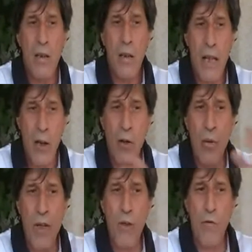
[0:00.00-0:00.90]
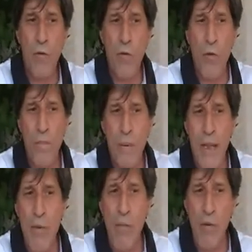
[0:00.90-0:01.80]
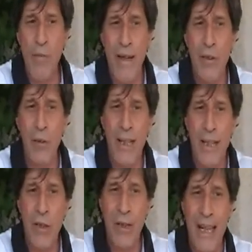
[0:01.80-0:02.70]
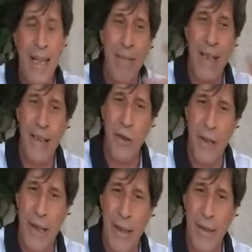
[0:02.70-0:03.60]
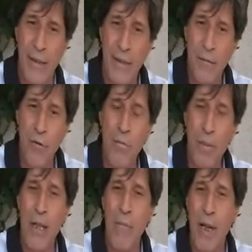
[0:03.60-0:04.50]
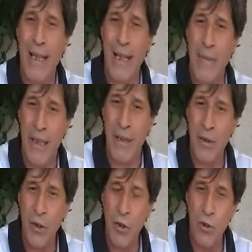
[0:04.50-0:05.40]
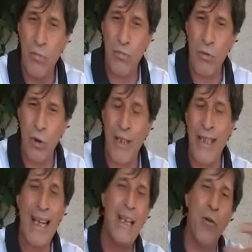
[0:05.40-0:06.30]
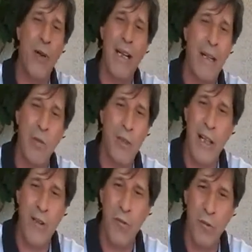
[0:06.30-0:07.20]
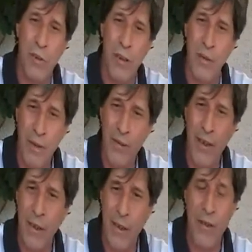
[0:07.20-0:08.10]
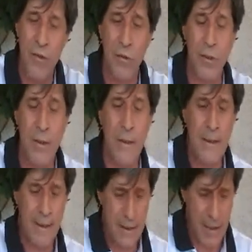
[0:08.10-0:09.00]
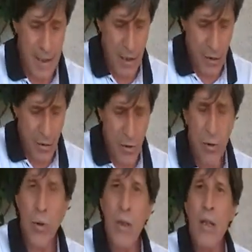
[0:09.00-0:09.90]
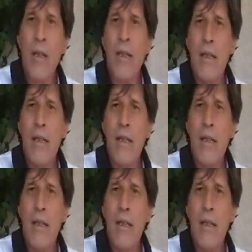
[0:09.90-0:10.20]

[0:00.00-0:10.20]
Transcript: ecco, questo fu un primo movimento nazionale meridionale fu un primo allenamento. Io tornai in qualche modo al sud, come figlio del sud. Cioè i disoccupati